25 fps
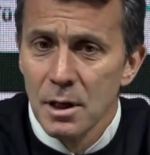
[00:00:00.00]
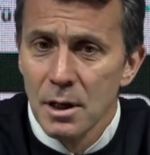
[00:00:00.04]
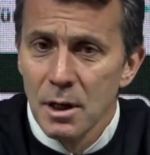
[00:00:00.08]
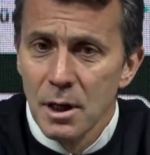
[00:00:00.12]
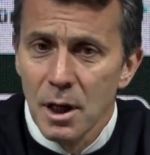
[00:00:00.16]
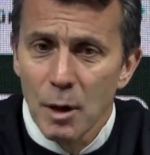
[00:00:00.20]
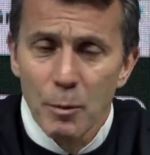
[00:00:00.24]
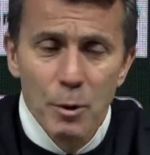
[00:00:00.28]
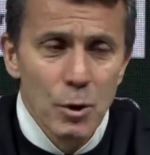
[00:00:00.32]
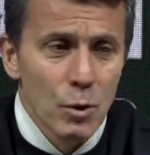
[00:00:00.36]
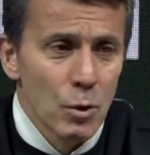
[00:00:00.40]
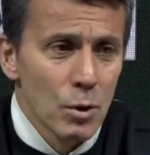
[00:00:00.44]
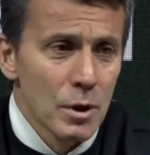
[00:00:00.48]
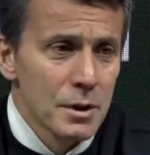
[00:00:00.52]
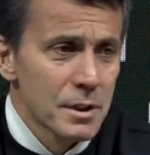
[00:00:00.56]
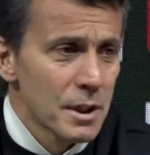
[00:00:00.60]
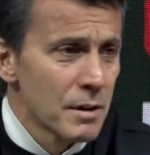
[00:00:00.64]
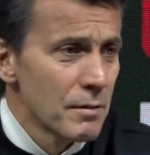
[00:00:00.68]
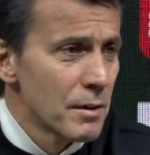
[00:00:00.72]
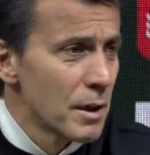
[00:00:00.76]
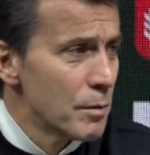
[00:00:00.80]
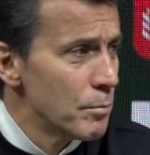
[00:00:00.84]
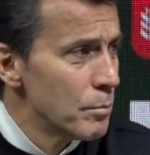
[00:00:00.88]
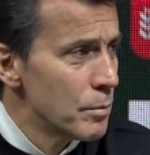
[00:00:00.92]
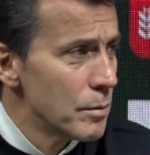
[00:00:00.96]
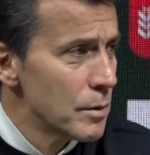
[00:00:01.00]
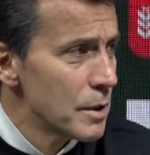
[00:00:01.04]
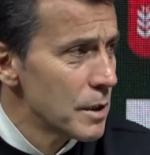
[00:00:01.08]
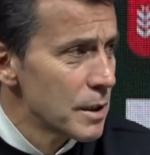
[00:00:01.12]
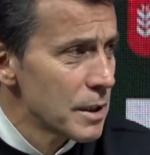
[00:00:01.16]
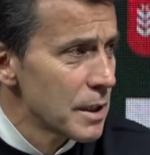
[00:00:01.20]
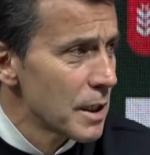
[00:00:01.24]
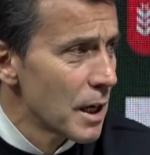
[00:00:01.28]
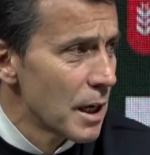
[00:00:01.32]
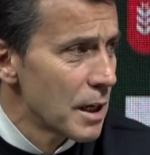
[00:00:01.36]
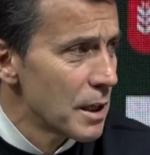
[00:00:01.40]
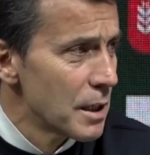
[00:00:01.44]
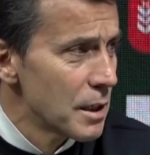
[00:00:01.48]
Ama yola devam
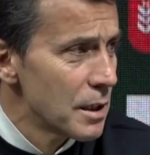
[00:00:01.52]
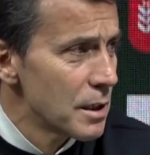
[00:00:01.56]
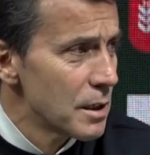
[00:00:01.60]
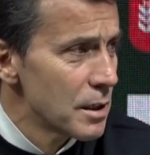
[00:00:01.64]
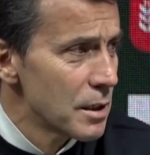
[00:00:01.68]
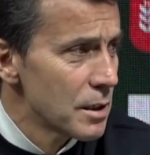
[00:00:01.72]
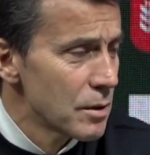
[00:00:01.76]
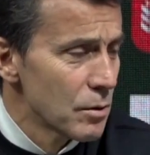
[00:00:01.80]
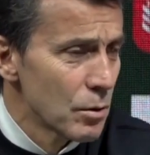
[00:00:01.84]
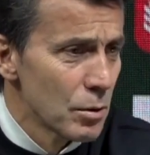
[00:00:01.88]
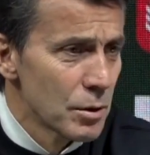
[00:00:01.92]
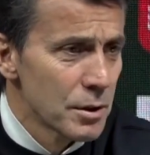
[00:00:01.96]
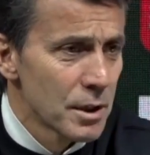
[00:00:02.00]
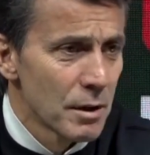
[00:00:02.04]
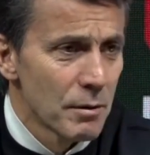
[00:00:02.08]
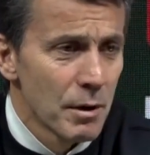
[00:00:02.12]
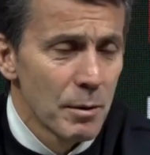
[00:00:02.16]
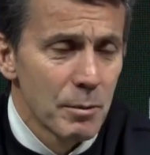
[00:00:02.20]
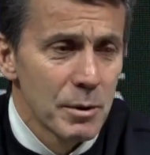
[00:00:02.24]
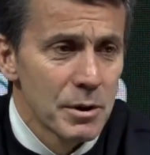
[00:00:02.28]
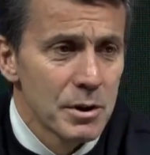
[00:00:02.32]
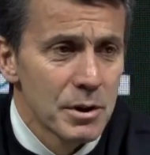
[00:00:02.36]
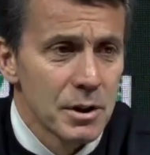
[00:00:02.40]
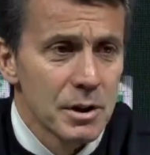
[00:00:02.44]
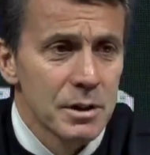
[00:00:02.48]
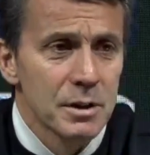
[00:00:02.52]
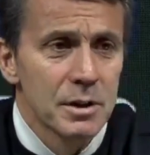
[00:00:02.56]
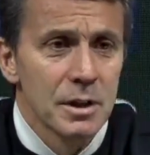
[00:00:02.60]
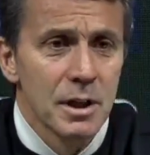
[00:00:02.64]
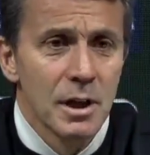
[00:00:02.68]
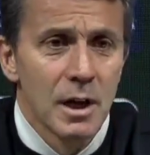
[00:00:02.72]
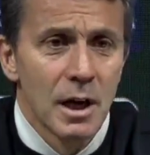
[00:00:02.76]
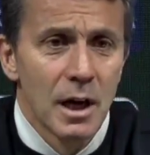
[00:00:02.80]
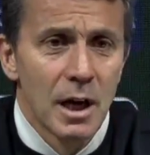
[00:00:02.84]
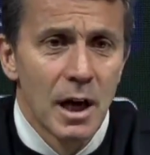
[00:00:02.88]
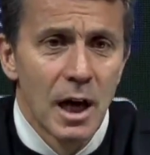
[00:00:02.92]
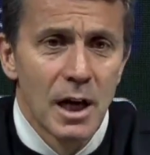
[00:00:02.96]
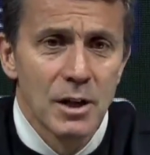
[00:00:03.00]
yani. Yola devam edeceğiz.
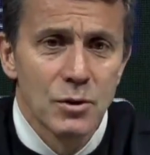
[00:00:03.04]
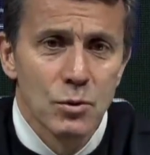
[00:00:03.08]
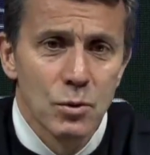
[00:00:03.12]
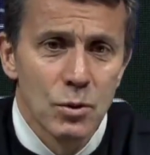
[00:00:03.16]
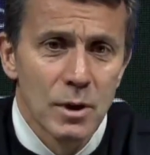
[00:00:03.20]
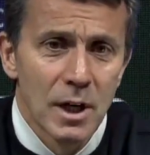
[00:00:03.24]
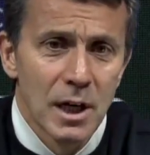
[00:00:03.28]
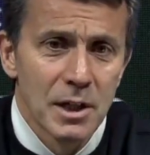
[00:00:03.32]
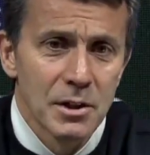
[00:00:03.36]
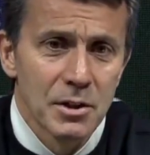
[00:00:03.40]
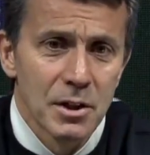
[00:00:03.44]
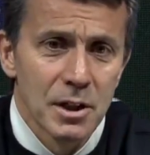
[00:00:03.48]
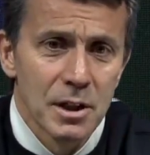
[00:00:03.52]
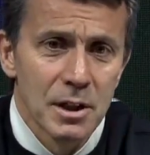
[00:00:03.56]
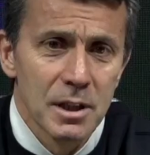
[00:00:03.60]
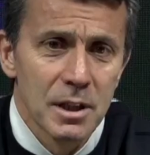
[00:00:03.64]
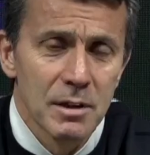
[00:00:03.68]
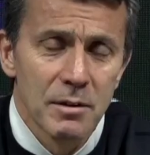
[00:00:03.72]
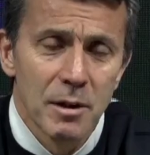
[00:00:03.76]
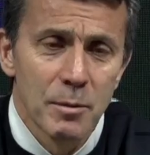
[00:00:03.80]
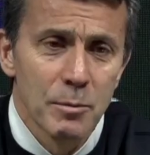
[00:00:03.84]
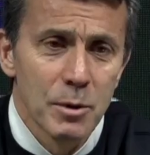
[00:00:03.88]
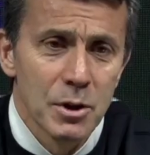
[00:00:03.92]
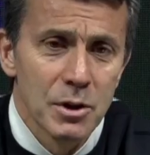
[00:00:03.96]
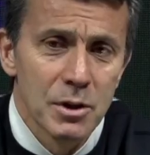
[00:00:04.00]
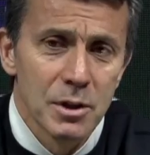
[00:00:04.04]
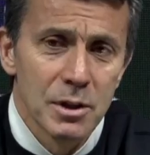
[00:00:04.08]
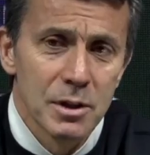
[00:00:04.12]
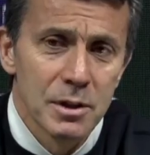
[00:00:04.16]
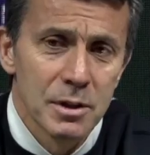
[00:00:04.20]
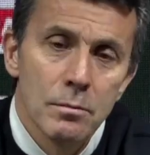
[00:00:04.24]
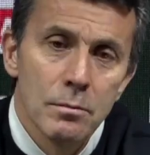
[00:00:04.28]
Her türlü her şekilde devam edeceğiz.